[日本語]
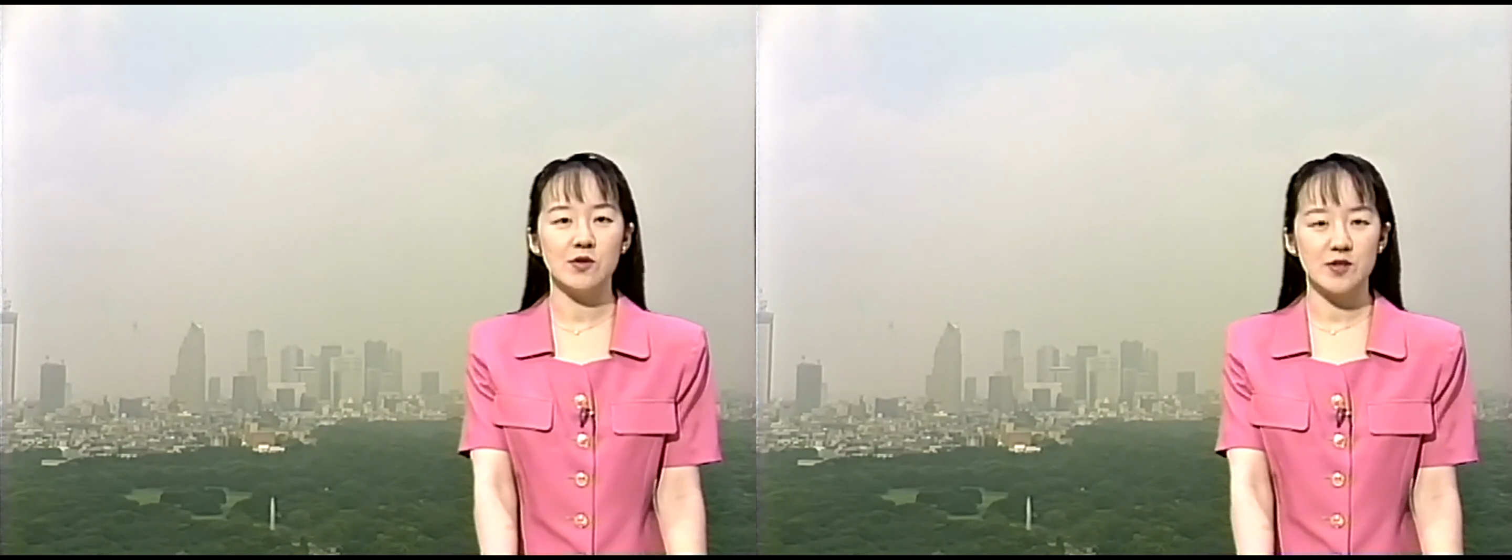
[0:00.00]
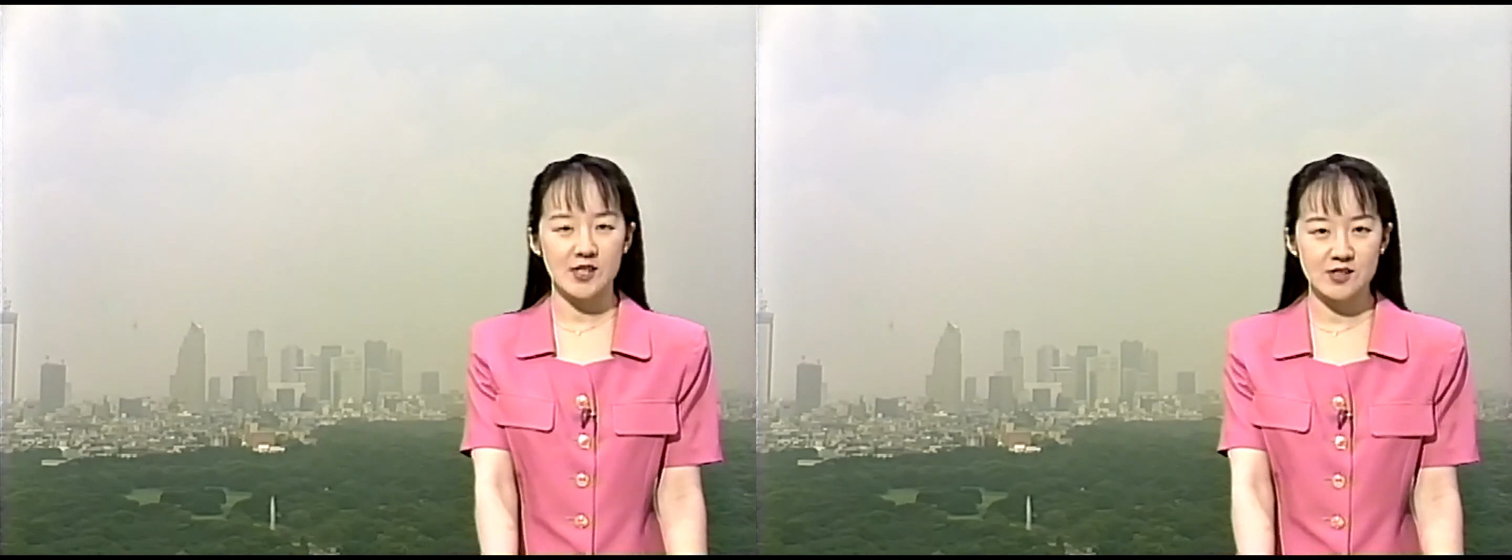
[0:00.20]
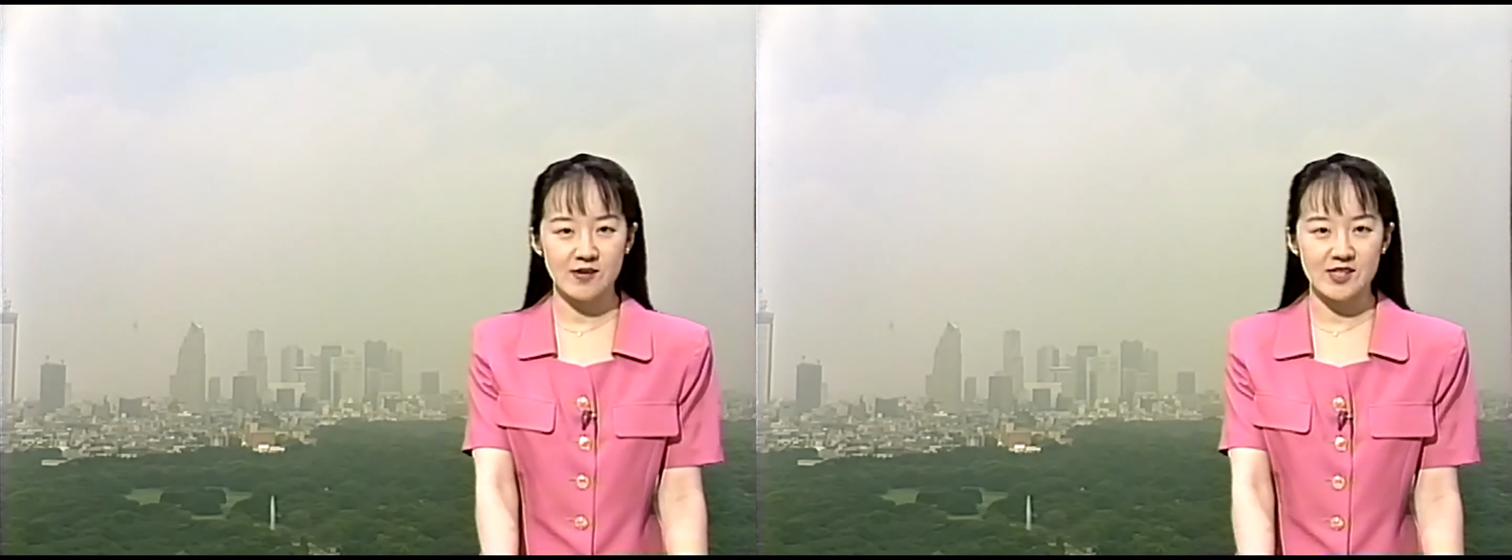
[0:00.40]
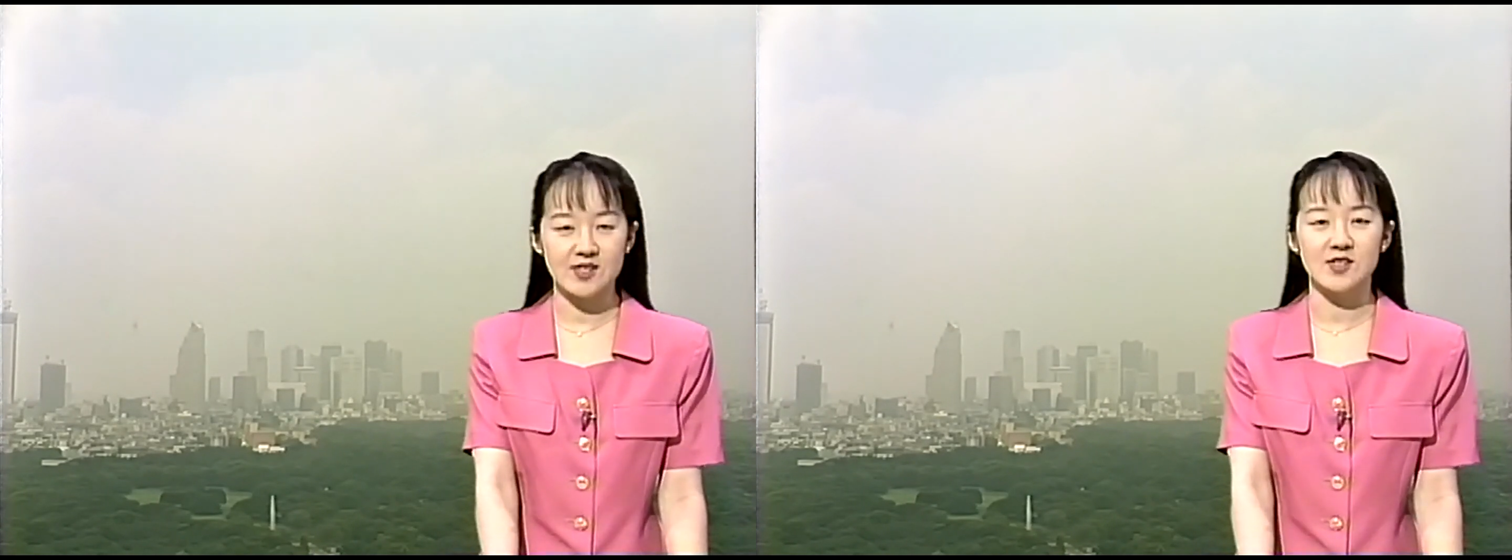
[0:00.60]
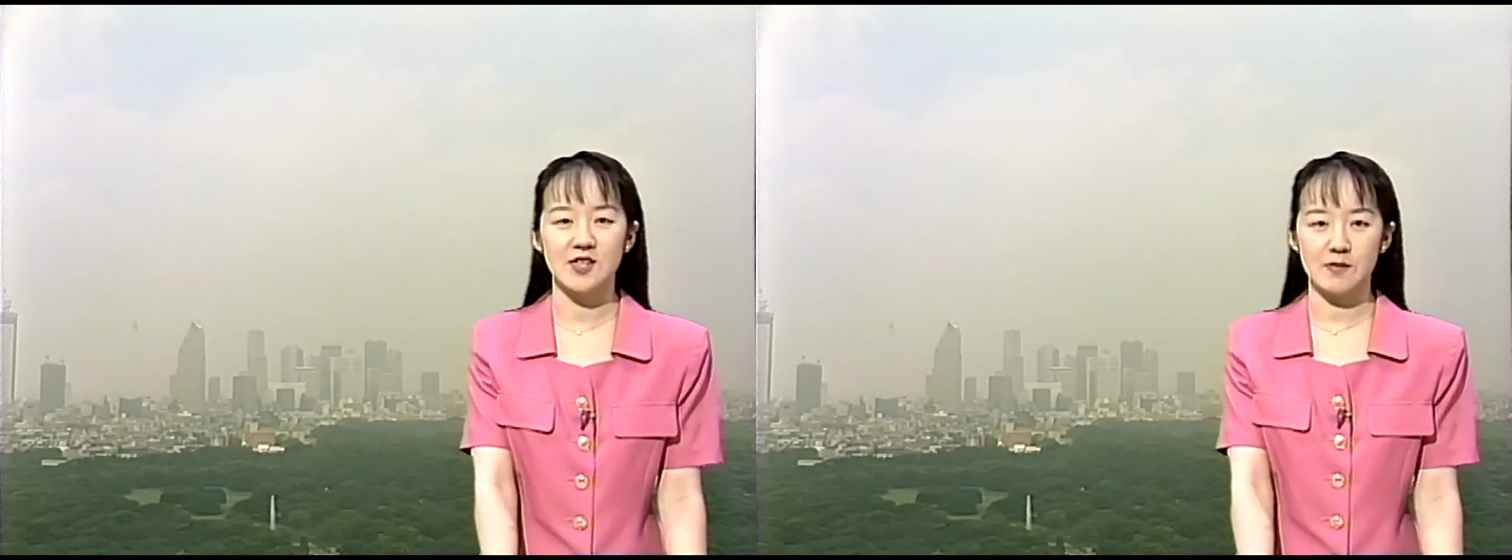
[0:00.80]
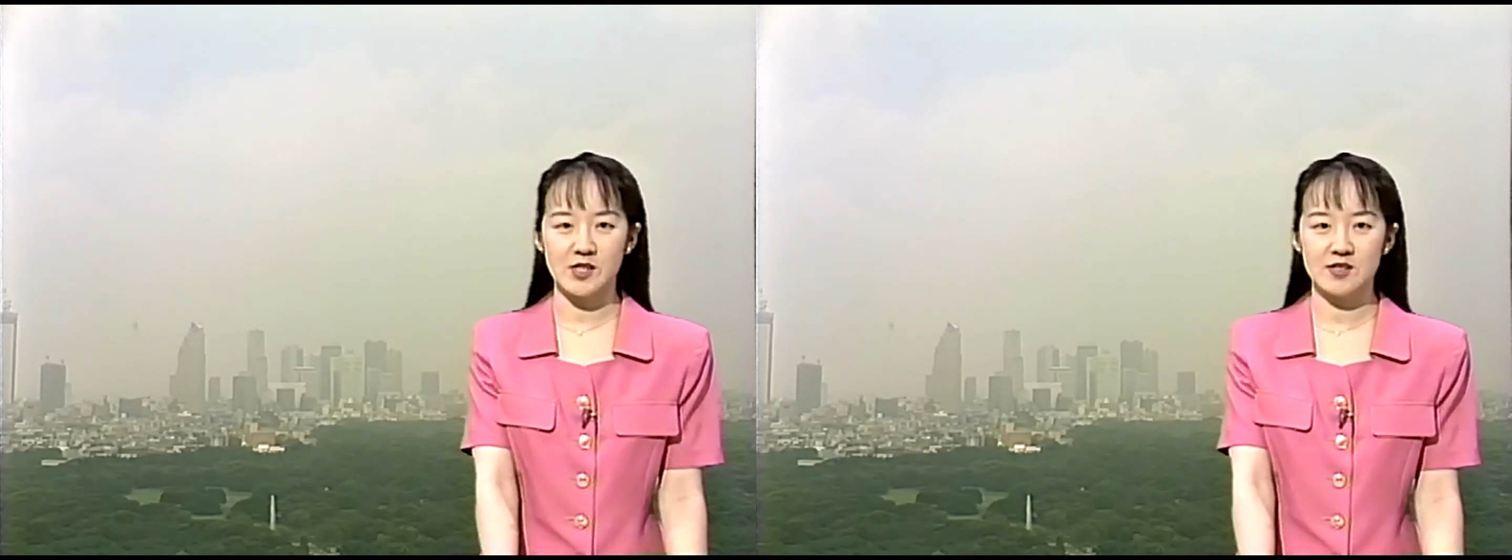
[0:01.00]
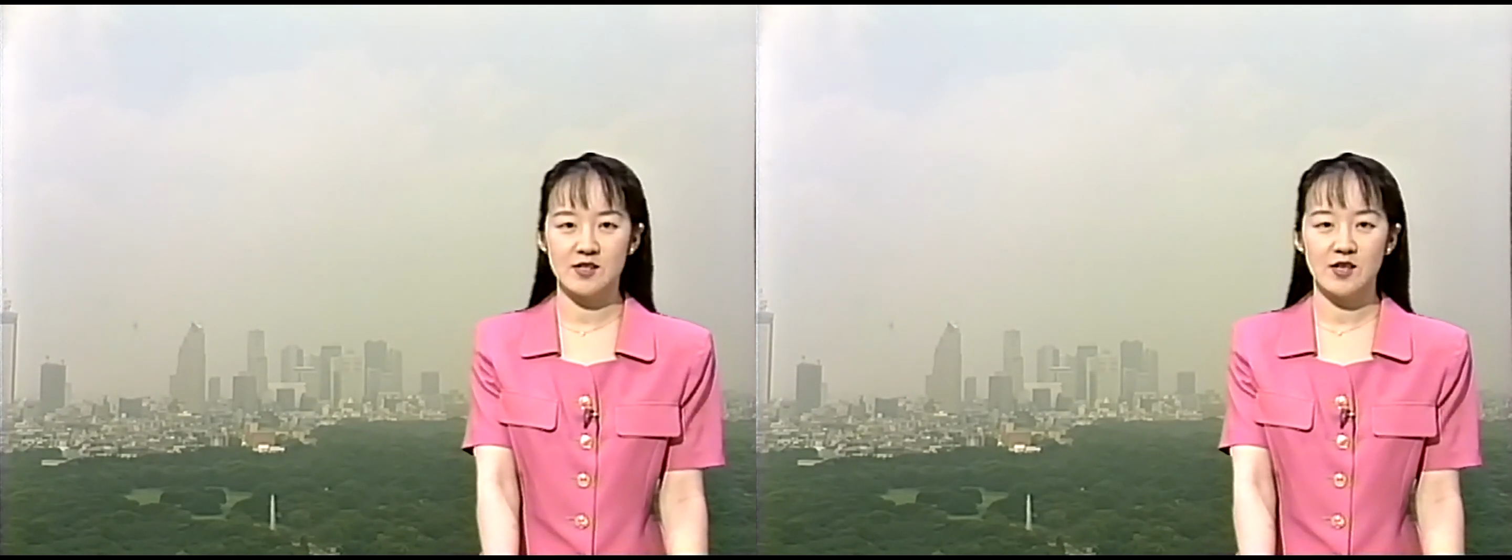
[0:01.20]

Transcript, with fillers: の夏は続いています